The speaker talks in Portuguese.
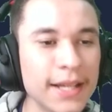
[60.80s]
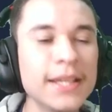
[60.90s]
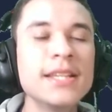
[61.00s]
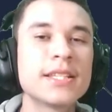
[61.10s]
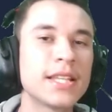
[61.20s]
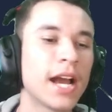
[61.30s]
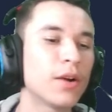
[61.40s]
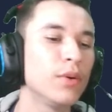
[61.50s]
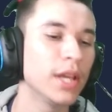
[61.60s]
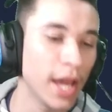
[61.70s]
e
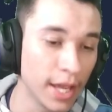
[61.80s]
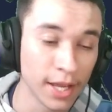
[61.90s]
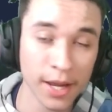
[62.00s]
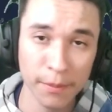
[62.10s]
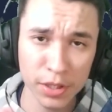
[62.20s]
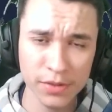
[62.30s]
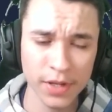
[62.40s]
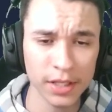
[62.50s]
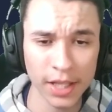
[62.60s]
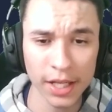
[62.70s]
Sakuyé. Pode ver
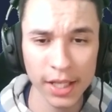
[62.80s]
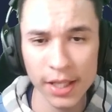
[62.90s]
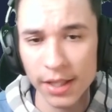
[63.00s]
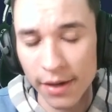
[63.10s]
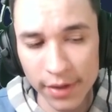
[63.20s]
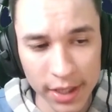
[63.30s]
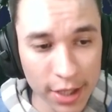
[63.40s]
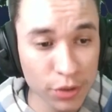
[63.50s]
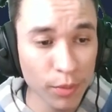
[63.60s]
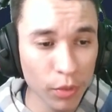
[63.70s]
até que, na
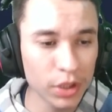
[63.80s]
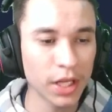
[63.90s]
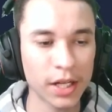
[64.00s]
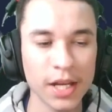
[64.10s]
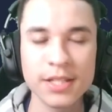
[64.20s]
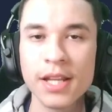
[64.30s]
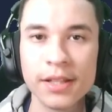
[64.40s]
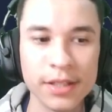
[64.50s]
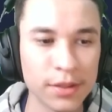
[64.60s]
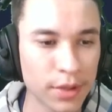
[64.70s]
verdade, muita classe dá
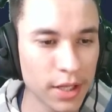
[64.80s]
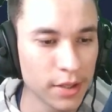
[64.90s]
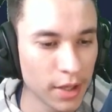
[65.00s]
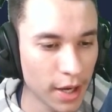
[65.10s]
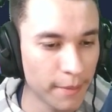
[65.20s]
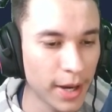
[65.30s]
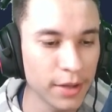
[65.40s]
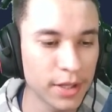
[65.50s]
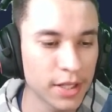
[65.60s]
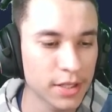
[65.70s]
dano, né? A
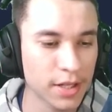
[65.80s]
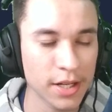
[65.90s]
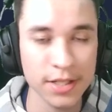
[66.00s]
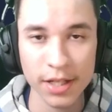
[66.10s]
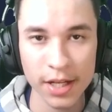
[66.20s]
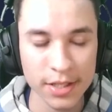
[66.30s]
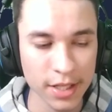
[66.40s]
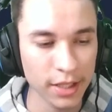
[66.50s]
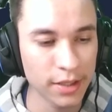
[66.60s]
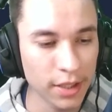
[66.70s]
maioria das classes aquelas
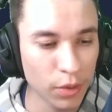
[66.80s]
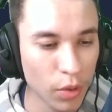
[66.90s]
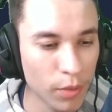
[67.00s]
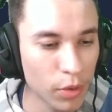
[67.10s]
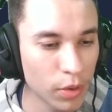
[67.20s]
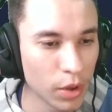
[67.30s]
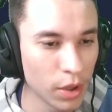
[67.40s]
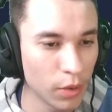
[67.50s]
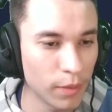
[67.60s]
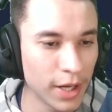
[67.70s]
tem dano como
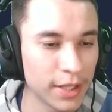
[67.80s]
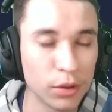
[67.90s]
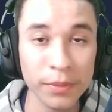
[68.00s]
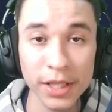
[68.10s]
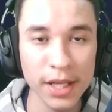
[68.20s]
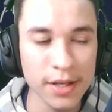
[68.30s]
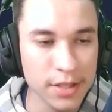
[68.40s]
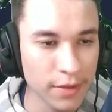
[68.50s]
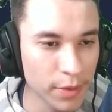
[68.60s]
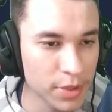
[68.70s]
uma
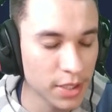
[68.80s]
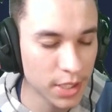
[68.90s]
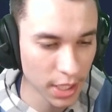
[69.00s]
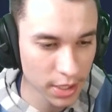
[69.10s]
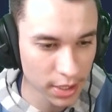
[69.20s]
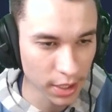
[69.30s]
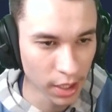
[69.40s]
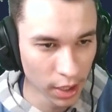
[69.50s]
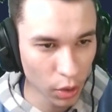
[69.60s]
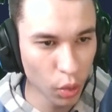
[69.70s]
dominância, vamos dizer assim.
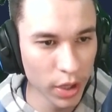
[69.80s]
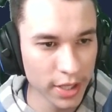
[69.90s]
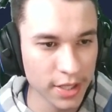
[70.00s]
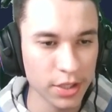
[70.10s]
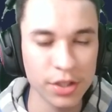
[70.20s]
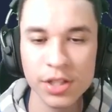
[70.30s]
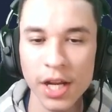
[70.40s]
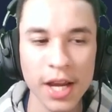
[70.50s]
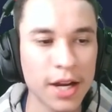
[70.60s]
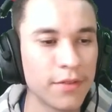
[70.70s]
Curas, a gente
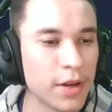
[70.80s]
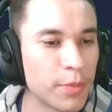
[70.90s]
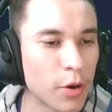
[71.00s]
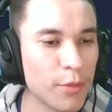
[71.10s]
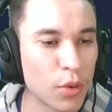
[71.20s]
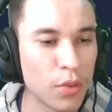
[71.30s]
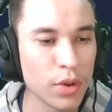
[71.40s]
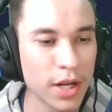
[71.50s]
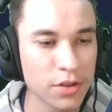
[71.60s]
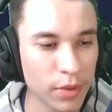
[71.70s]
tem Eka Flip como
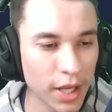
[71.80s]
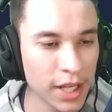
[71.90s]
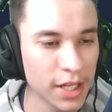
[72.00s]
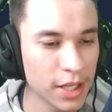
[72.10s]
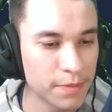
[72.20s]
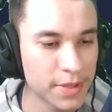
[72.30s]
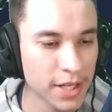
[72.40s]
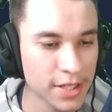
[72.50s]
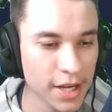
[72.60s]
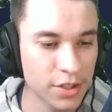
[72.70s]
cura, Elidipsa,
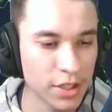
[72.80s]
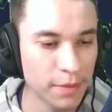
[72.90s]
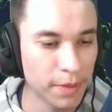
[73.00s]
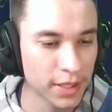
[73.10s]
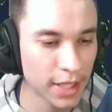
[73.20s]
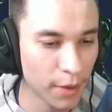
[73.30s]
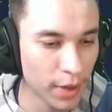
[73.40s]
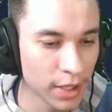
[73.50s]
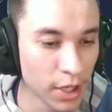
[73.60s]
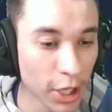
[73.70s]
Sadida e
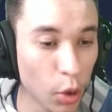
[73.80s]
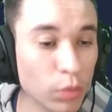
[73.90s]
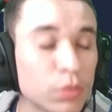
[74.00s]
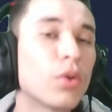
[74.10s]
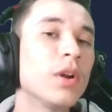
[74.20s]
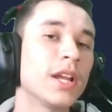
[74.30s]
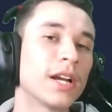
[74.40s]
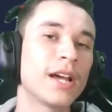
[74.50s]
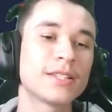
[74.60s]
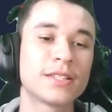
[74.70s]
Pandawa. Controle,
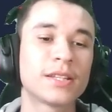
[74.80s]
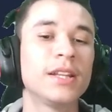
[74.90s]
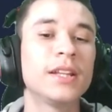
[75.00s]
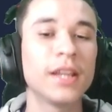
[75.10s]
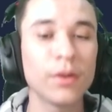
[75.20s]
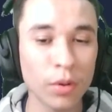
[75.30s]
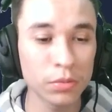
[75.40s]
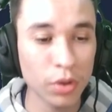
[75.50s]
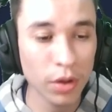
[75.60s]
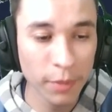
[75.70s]
classes que detêm um
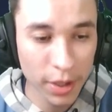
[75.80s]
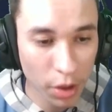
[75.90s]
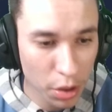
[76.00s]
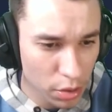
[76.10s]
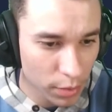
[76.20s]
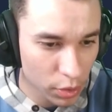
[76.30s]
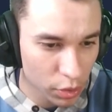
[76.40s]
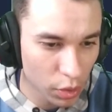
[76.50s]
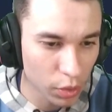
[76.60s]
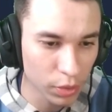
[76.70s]
controle maior sobre o
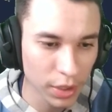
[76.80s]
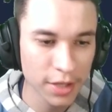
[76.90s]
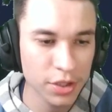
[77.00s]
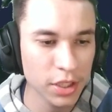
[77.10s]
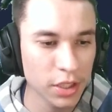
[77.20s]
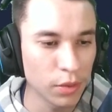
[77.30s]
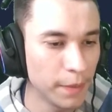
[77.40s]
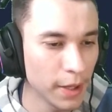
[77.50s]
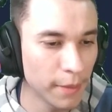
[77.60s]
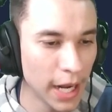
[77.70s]
jogo. Ladino,
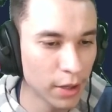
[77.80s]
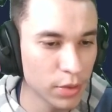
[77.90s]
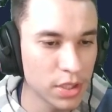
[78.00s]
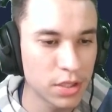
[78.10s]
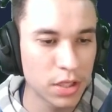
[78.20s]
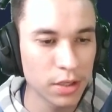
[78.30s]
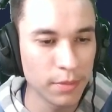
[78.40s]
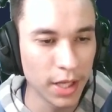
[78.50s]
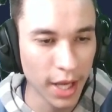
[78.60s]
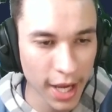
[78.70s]
Mago,
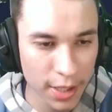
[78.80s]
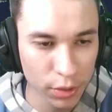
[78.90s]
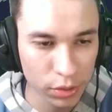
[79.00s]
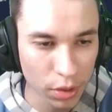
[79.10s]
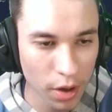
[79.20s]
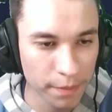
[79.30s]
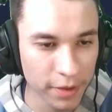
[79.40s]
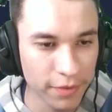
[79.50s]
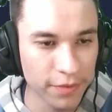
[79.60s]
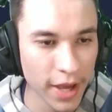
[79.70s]
Steamer, Heliotrope,
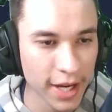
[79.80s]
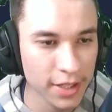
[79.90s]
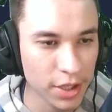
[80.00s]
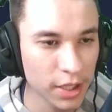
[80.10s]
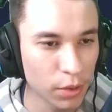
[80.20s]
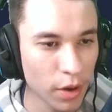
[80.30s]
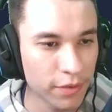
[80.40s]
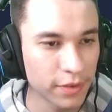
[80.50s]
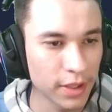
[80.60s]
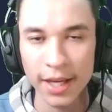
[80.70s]
Feca,
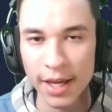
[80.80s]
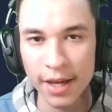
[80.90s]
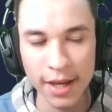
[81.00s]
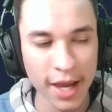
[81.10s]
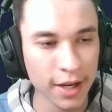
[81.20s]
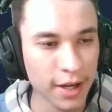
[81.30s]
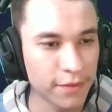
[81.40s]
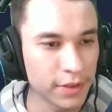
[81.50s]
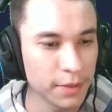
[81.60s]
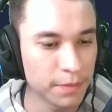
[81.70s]
Kilof,
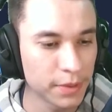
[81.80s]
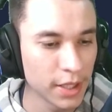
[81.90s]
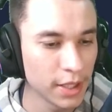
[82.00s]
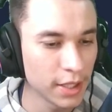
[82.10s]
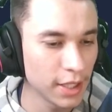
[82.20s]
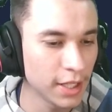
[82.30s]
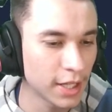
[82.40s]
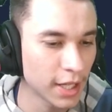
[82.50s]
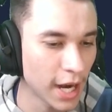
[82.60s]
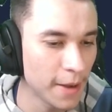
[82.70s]
Ekaflip e
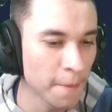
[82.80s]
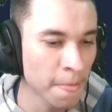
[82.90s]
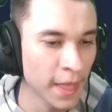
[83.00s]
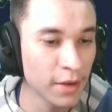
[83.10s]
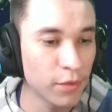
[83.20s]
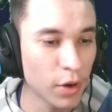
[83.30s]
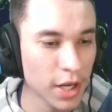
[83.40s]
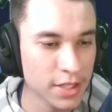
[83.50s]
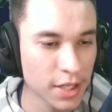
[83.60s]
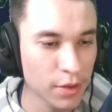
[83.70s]
Kra.
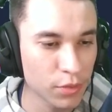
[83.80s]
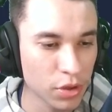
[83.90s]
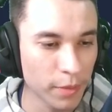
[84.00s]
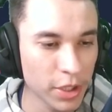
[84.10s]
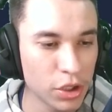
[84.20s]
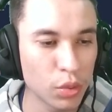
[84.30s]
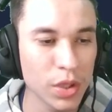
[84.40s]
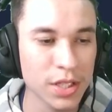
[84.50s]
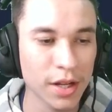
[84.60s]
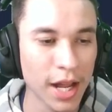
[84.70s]
Invocação, somente
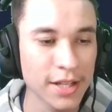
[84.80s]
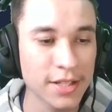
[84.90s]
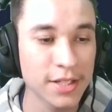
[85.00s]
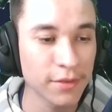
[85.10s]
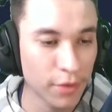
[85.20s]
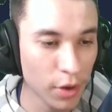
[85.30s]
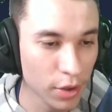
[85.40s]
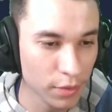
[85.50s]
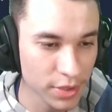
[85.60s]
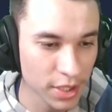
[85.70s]
duas classes
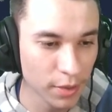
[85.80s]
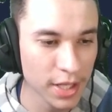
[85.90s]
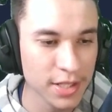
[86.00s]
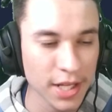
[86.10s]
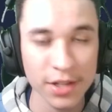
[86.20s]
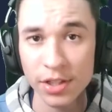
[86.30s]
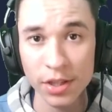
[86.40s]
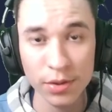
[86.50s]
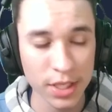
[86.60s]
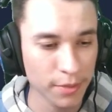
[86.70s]
invocam, sendo elas Sadida
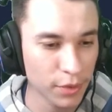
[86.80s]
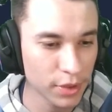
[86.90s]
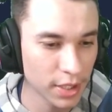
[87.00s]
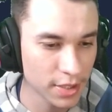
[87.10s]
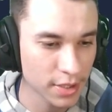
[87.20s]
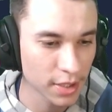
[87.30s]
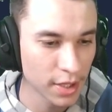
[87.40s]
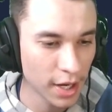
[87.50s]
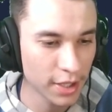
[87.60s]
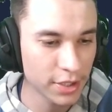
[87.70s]
e Osamodas.
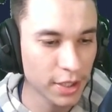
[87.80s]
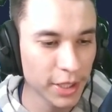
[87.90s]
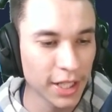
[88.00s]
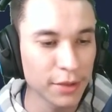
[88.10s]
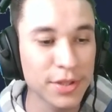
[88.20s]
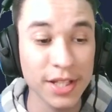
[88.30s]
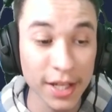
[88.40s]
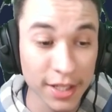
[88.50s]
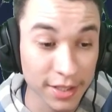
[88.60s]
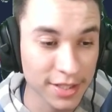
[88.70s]
A gente também tem os
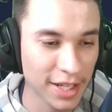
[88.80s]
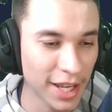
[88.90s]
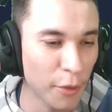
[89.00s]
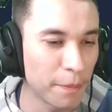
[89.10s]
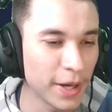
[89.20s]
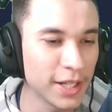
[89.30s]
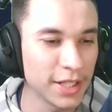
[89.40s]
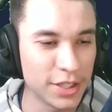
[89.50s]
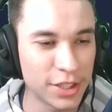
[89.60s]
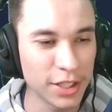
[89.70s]
Tanks, que é o
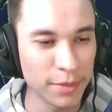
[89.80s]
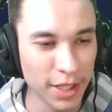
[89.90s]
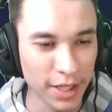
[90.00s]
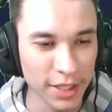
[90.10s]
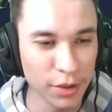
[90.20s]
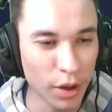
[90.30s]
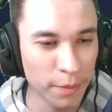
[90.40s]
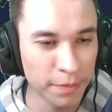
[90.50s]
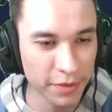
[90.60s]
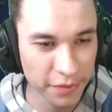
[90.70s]
Panda, Steamer,
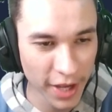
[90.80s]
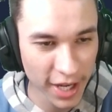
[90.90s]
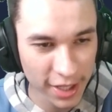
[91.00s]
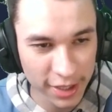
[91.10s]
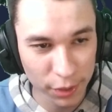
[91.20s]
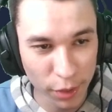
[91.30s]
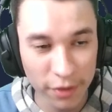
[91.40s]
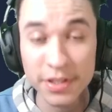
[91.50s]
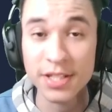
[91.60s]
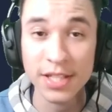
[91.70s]
Iop, Feca,
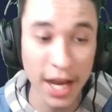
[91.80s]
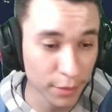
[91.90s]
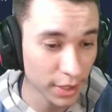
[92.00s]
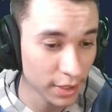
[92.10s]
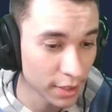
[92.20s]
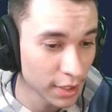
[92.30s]
Kilof e Sakwer.